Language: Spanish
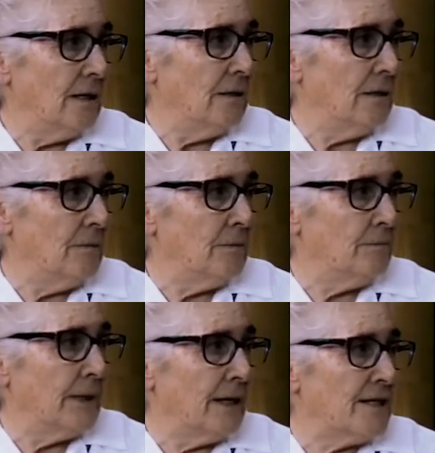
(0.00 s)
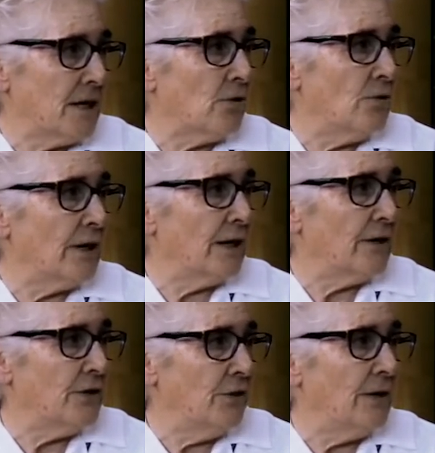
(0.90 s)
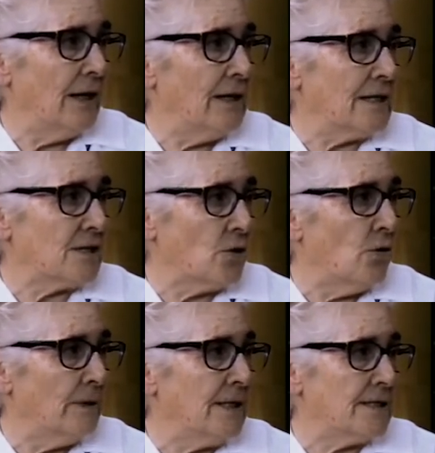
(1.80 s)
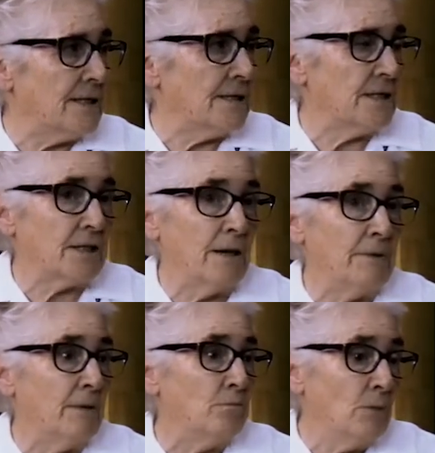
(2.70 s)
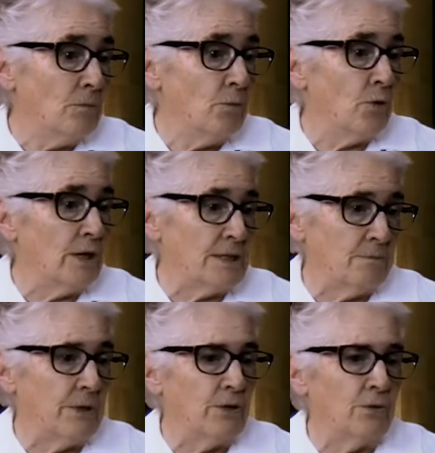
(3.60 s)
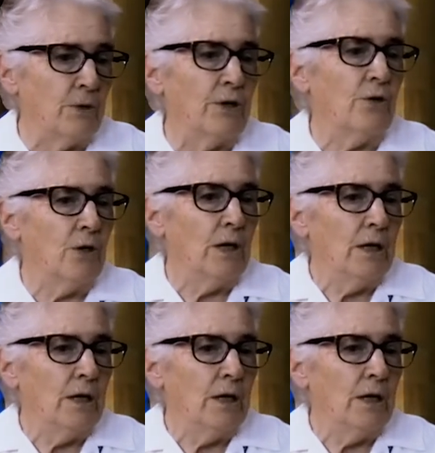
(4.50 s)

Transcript: eh, para esa congregación a las jóvenes estas que habían pocas, pero bueno,